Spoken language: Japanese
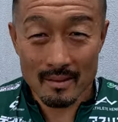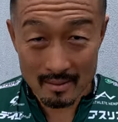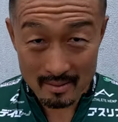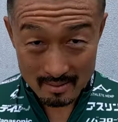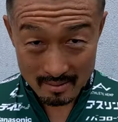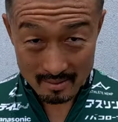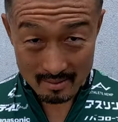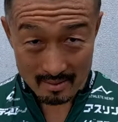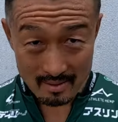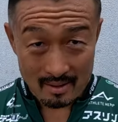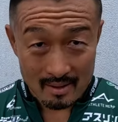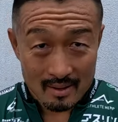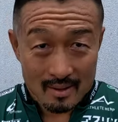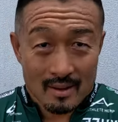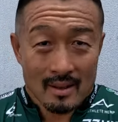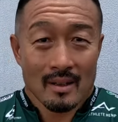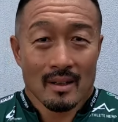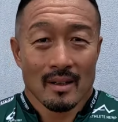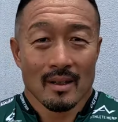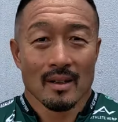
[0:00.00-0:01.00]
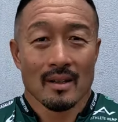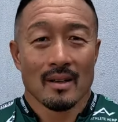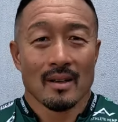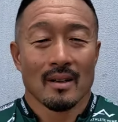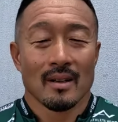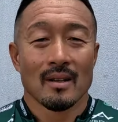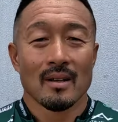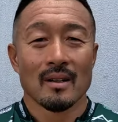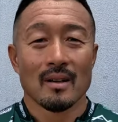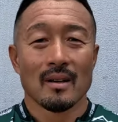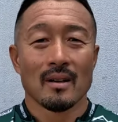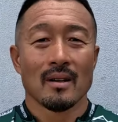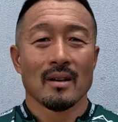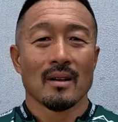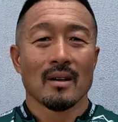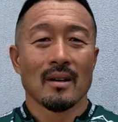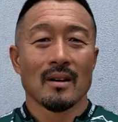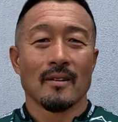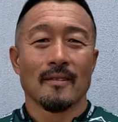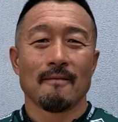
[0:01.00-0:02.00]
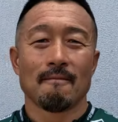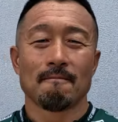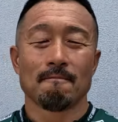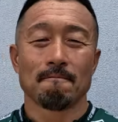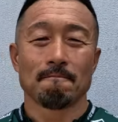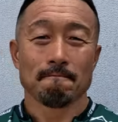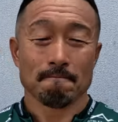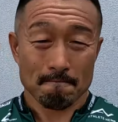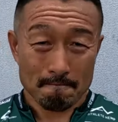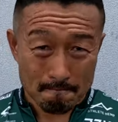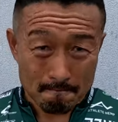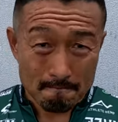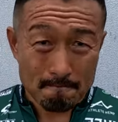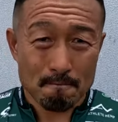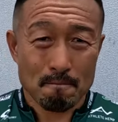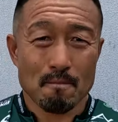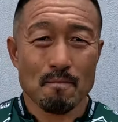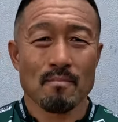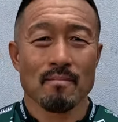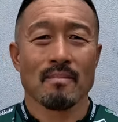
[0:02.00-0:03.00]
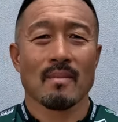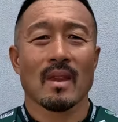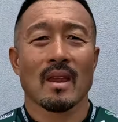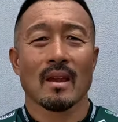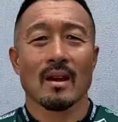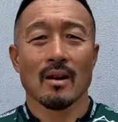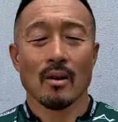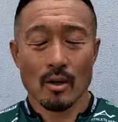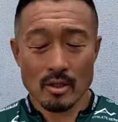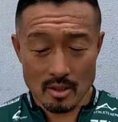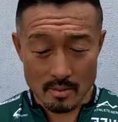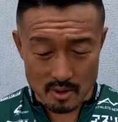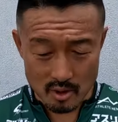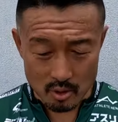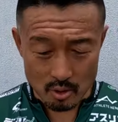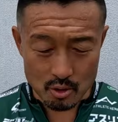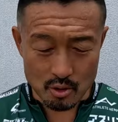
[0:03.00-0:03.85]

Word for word: い特選こちらやります島野総選手ですおはようございますおはようござ